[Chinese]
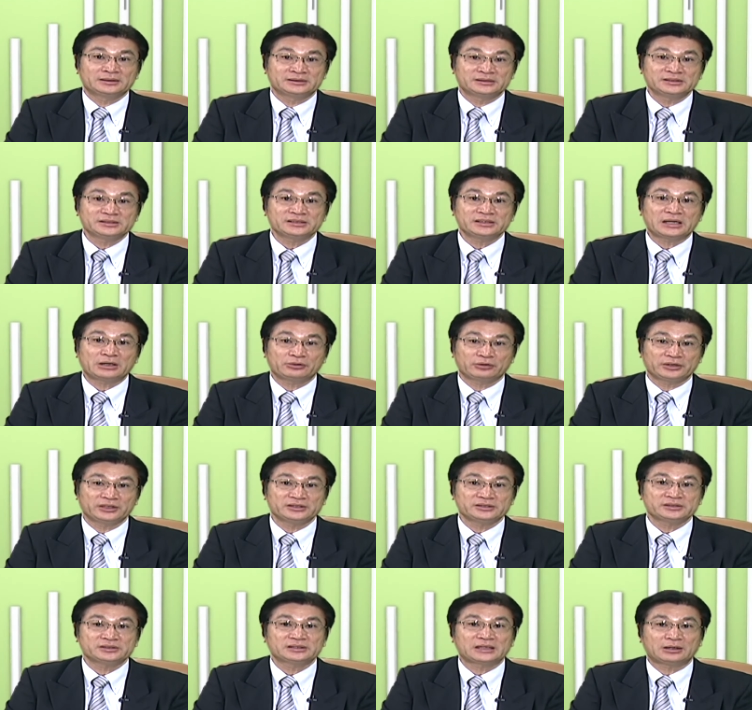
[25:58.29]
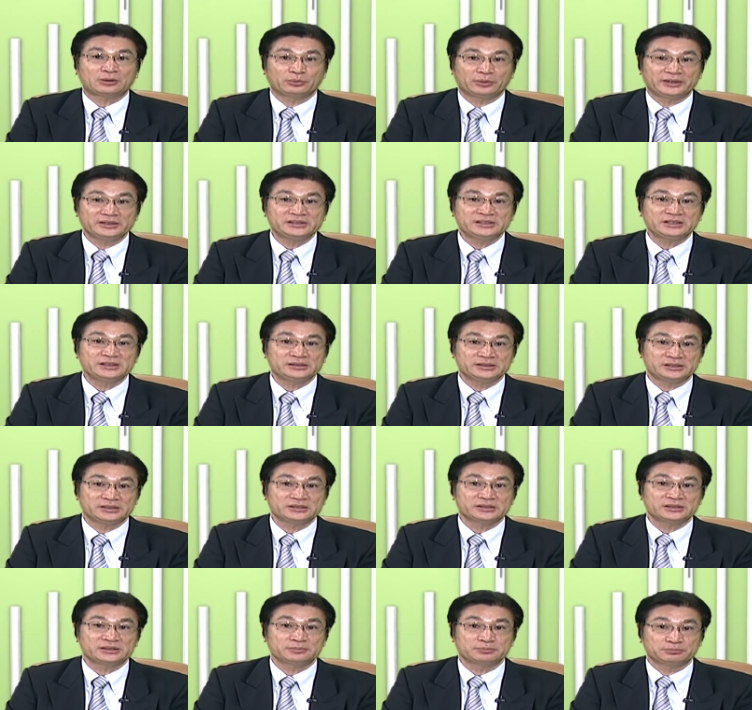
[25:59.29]
其实要有意识到危机
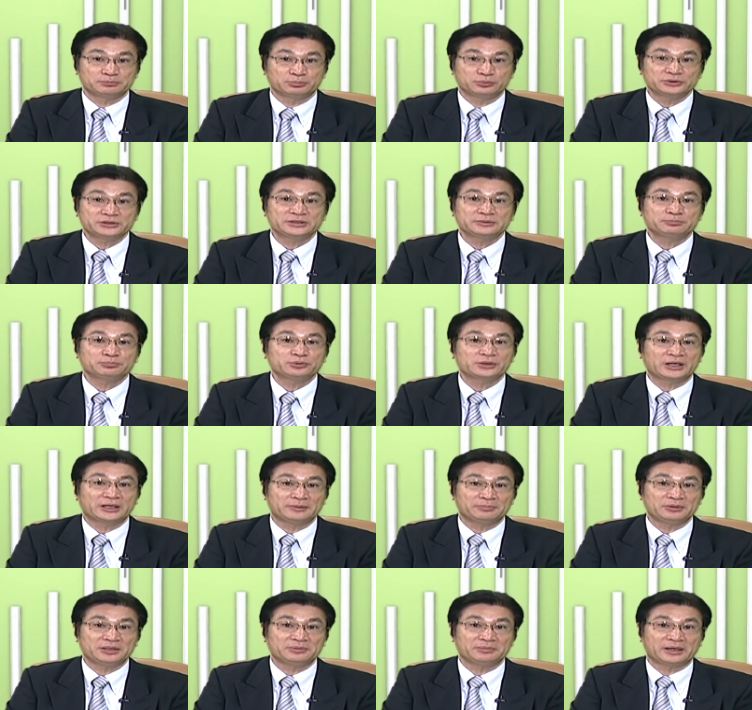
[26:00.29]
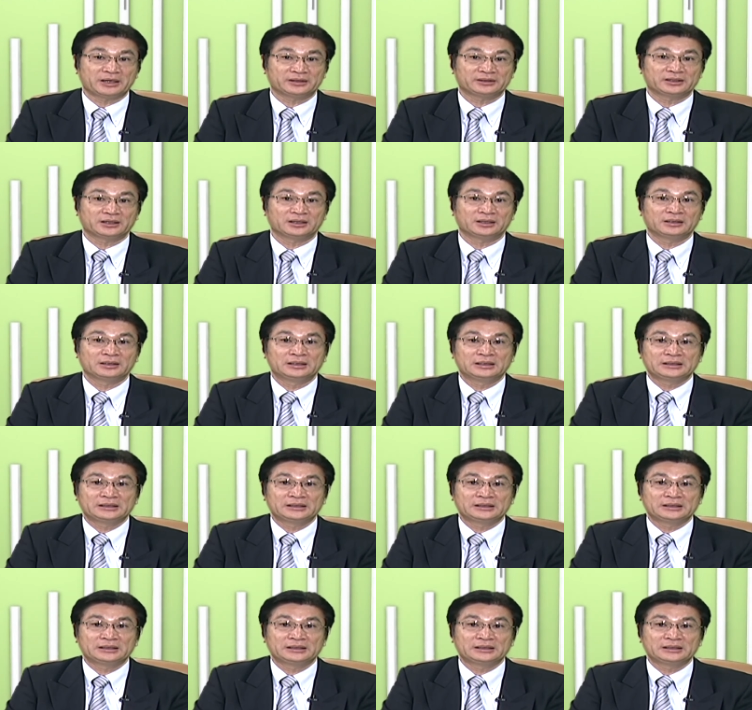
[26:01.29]
其实不是不可以避免的。